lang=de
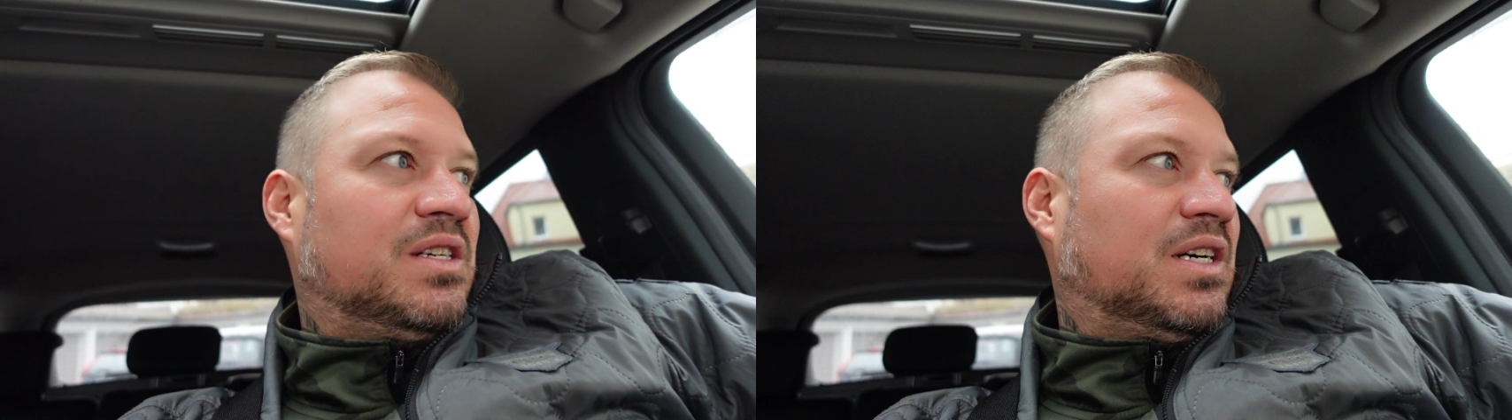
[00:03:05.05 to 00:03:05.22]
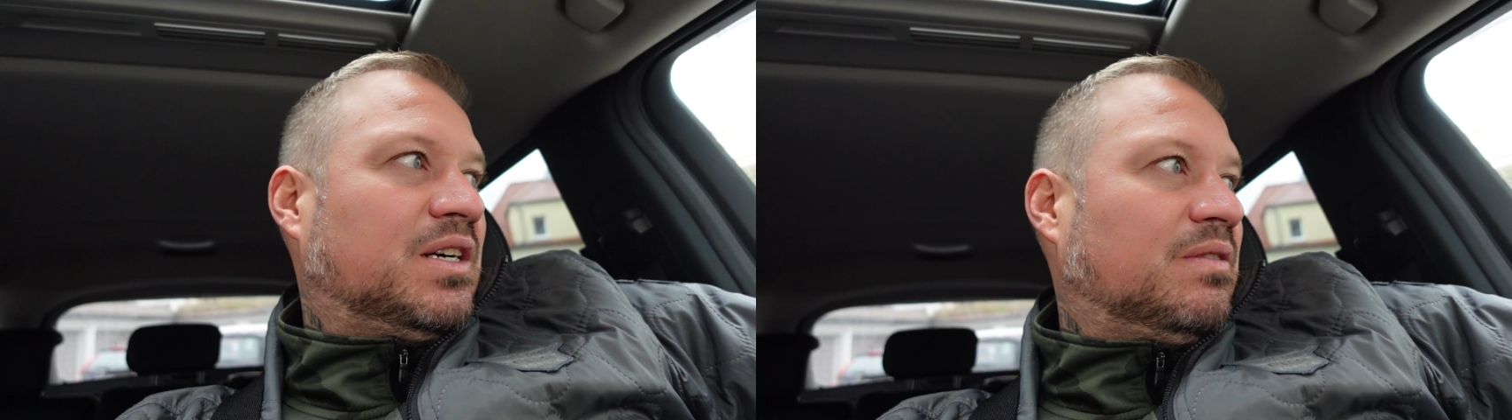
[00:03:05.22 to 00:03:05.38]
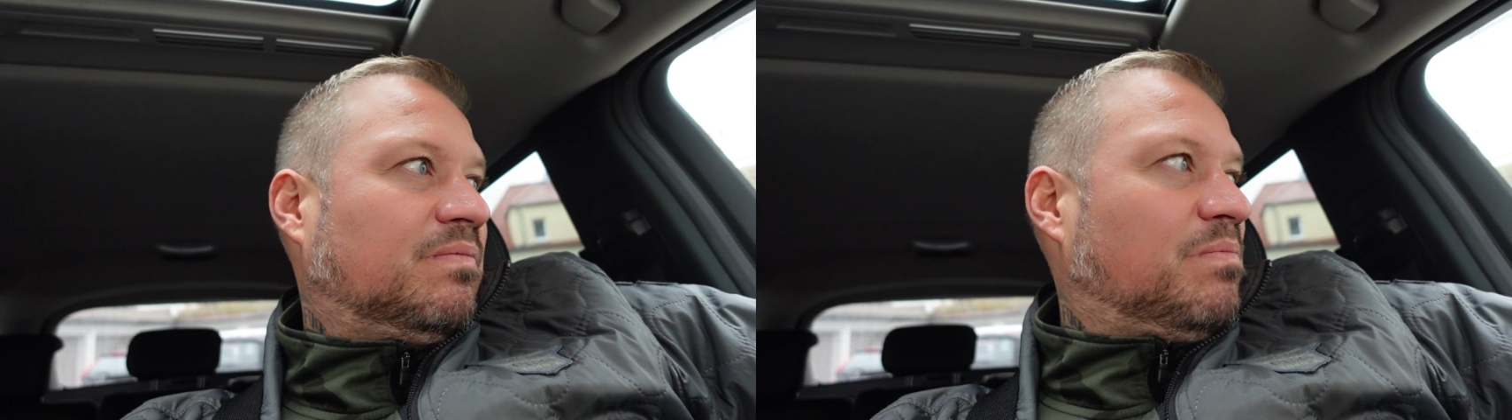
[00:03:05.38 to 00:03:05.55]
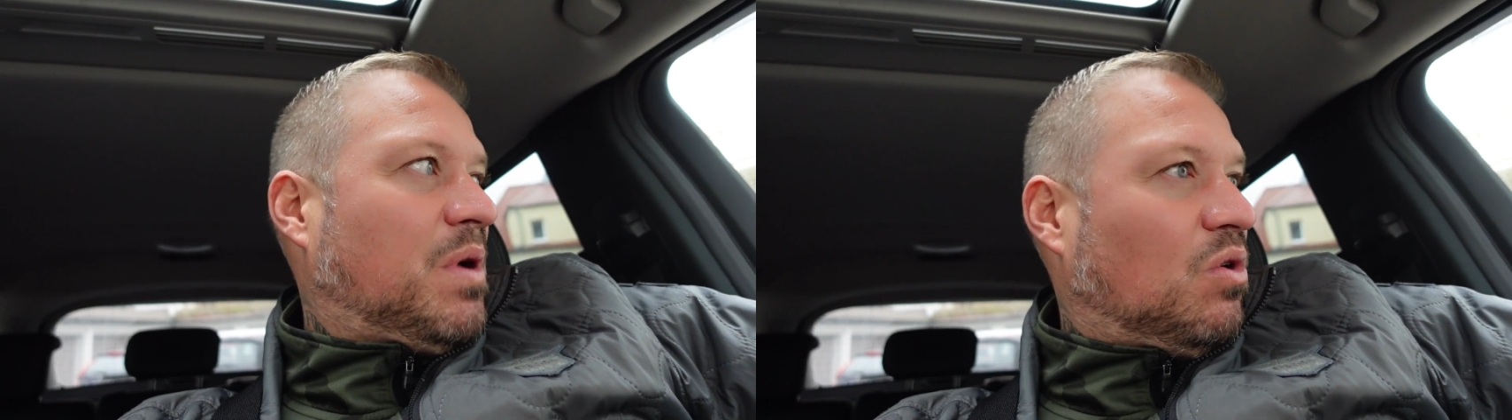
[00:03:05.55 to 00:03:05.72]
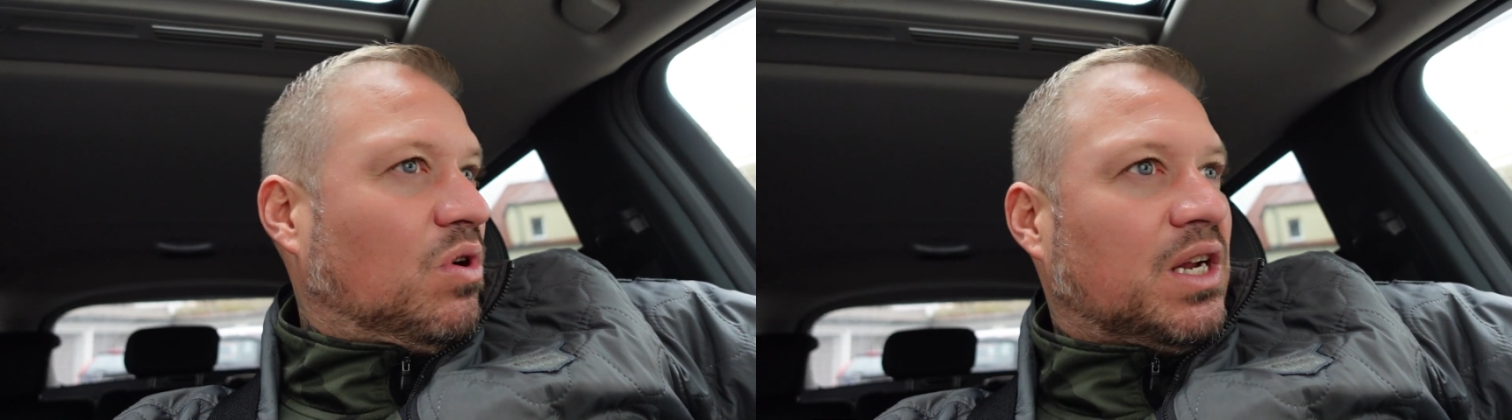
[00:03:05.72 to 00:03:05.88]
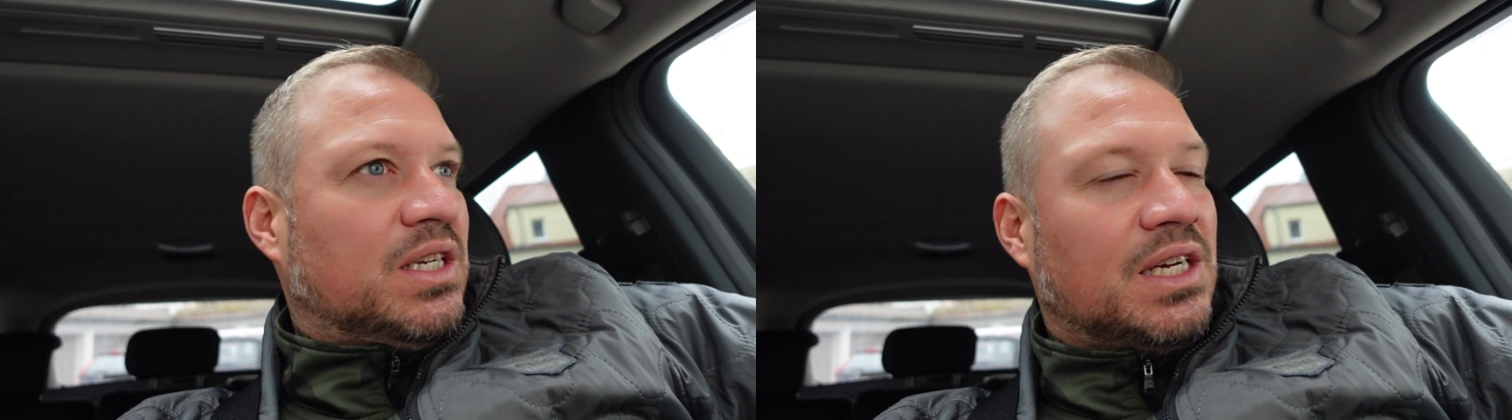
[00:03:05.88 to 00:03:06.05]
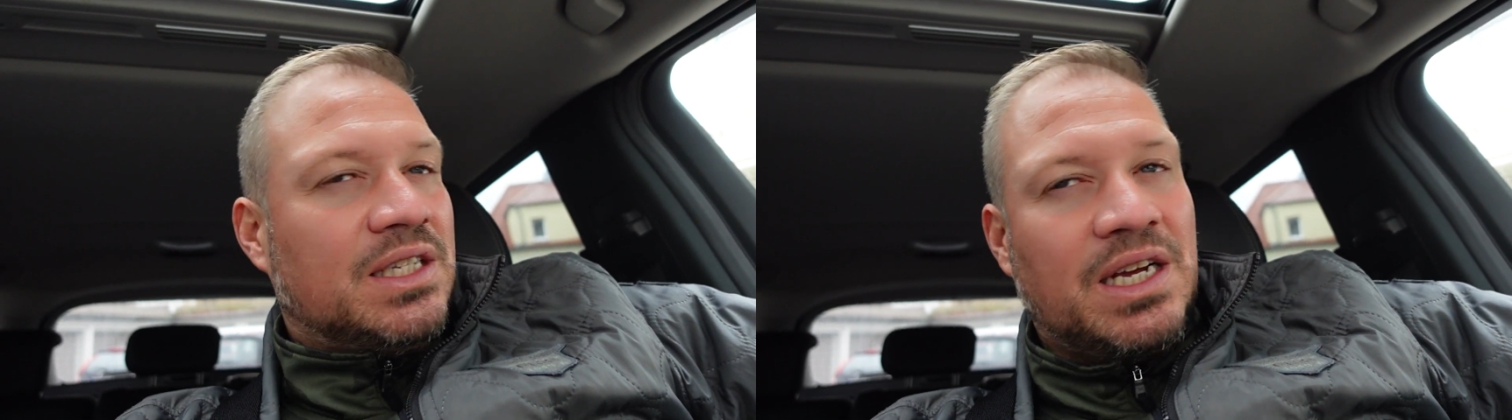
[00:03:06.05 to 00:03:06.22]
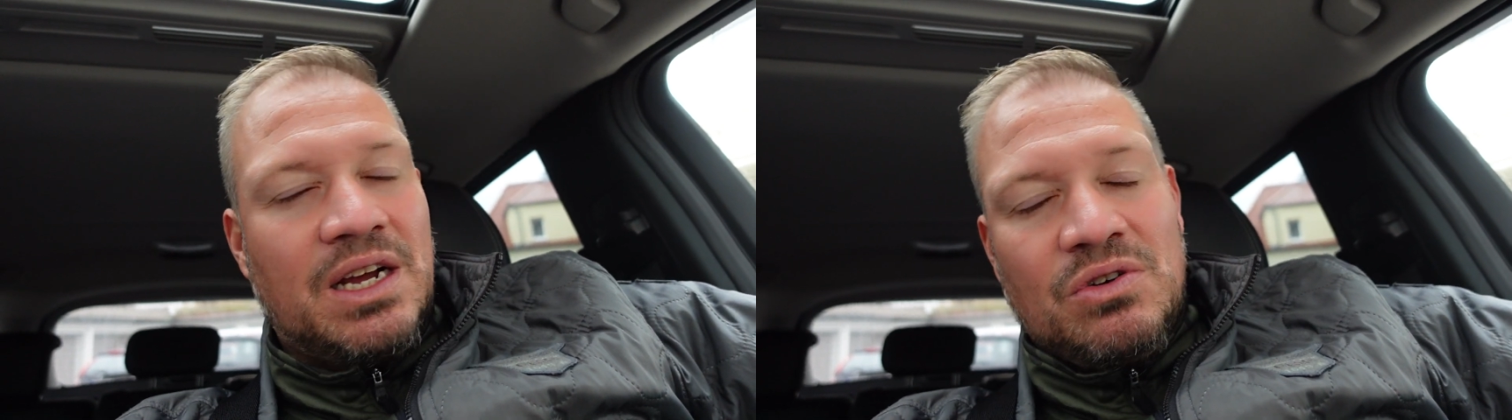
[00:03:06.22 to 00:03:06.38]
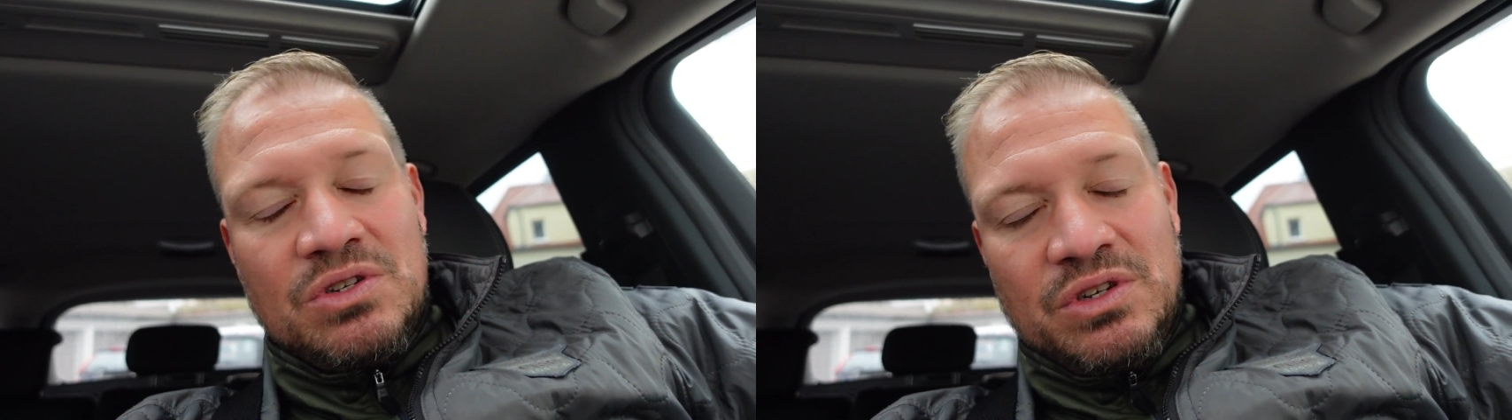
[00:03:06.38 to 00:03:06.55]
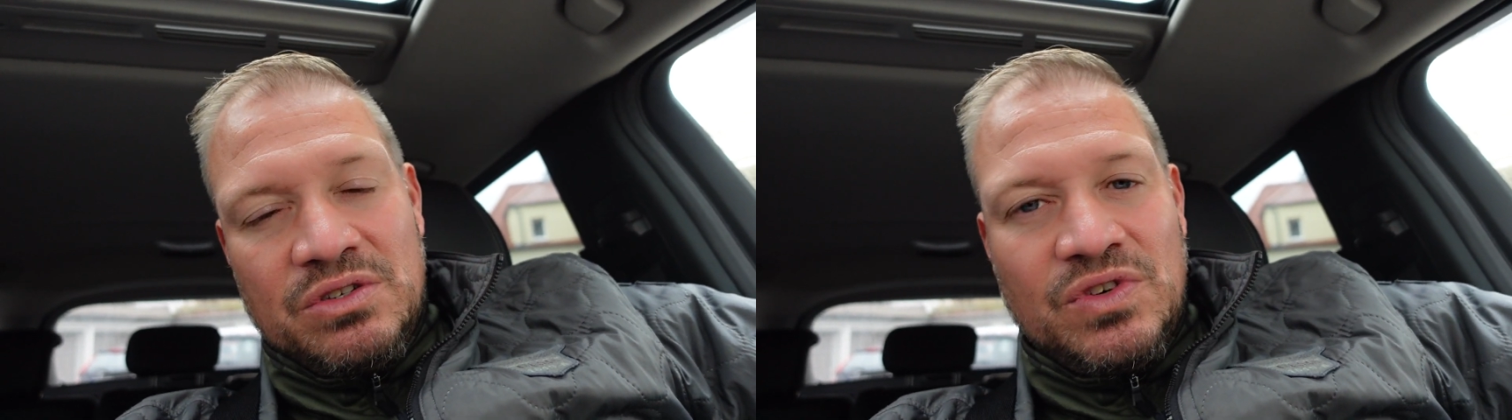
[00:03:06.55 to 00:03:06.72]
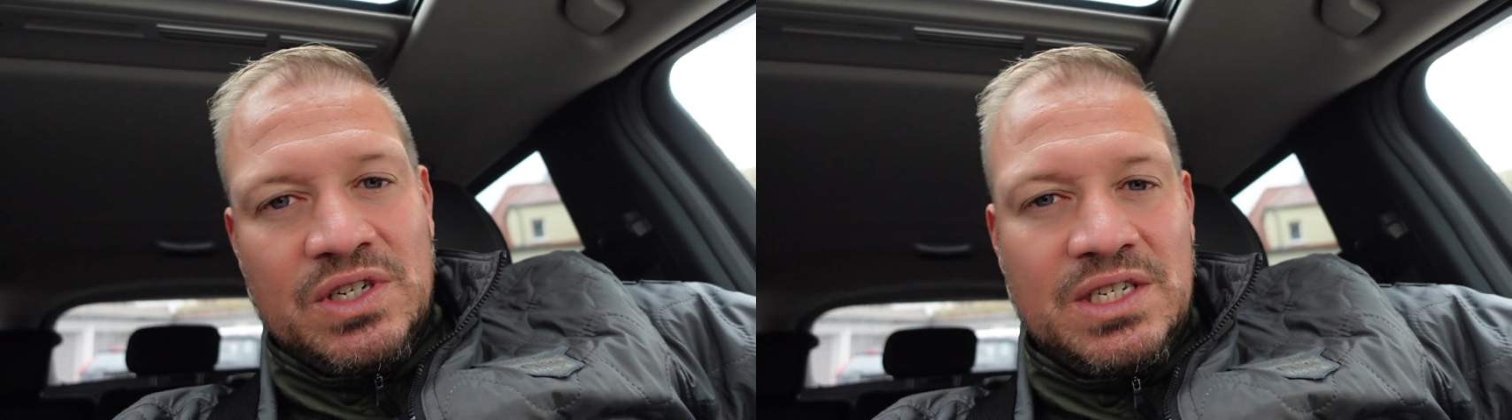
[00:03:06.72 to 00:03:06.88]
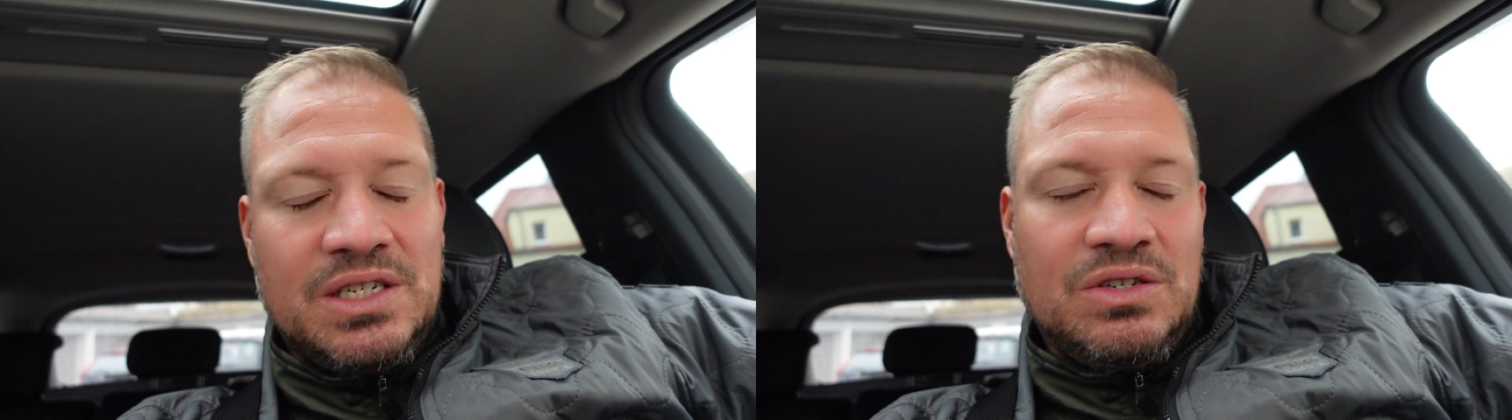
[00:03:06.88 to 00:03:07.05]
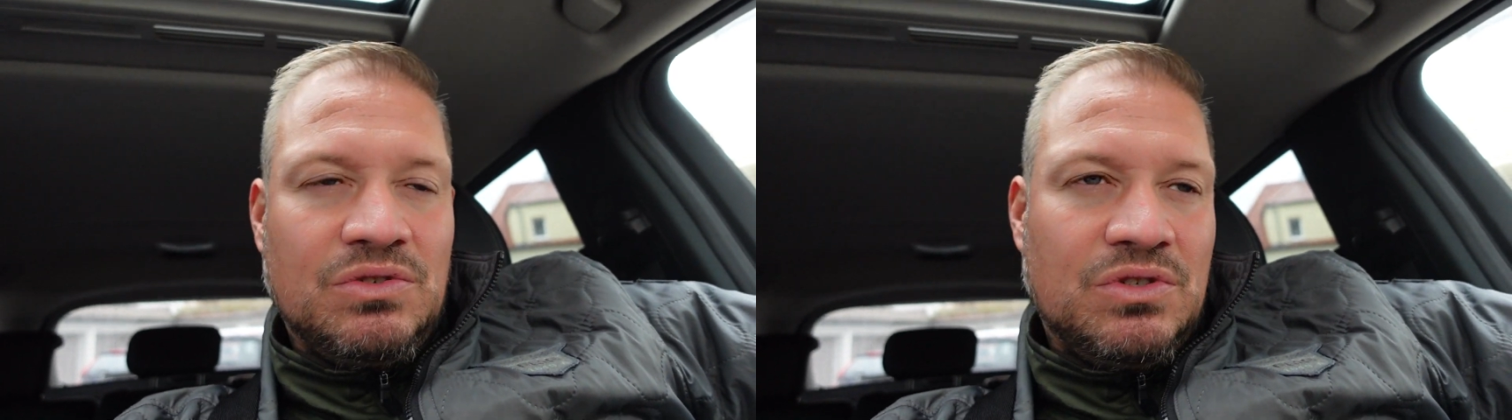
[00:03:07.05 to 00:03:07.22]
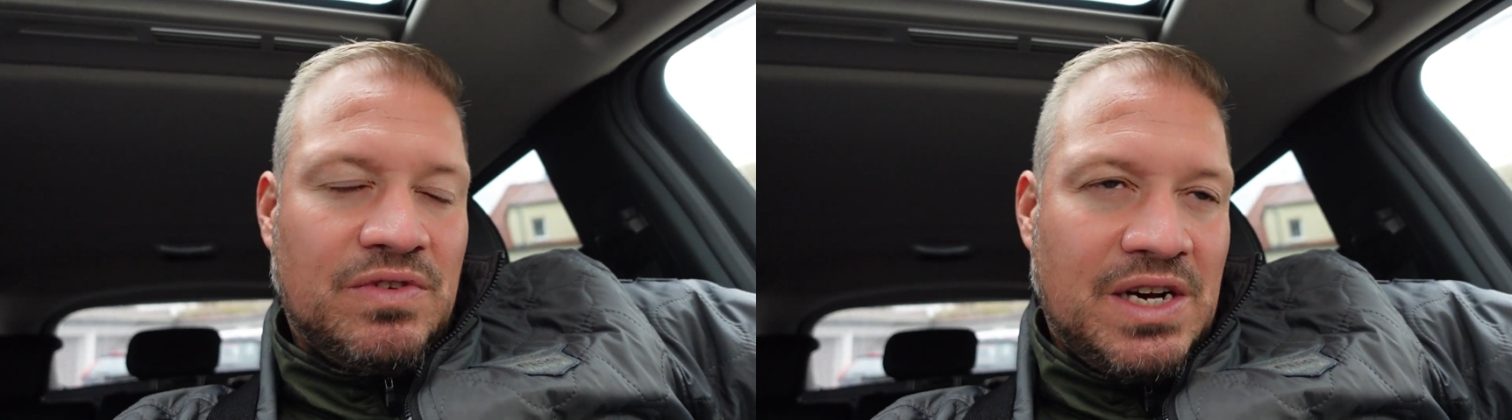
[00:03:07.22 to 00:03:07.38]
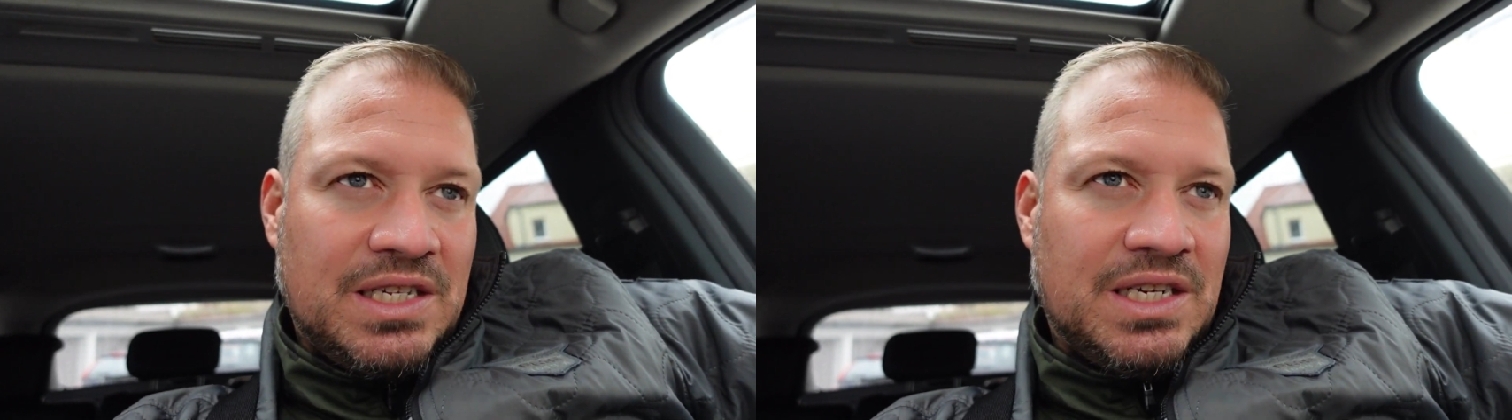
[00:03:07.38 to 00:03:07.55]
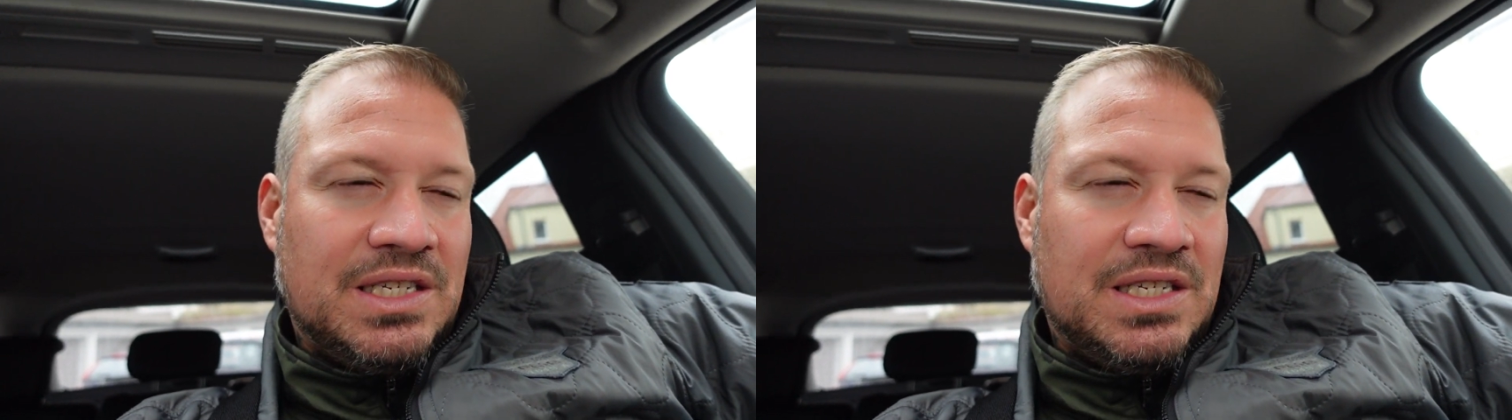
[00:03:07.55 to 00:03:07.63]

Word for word: der Maurer, Dachdecker oder sonst was ist und so weiter.